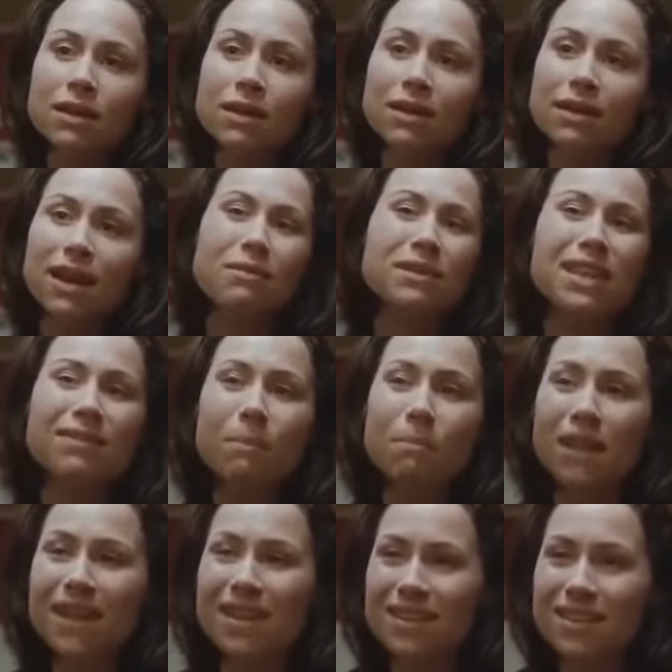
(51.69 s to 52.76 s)
Я уже
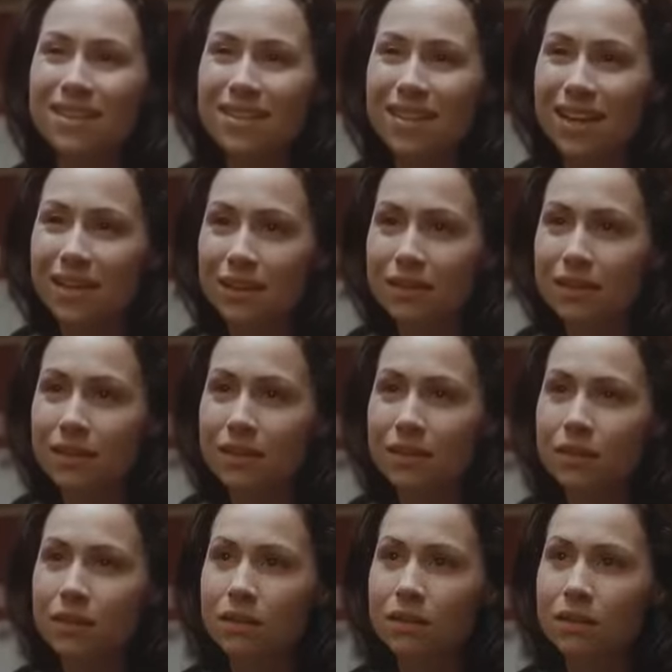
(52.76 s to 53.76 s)
молчу про аккумулятор.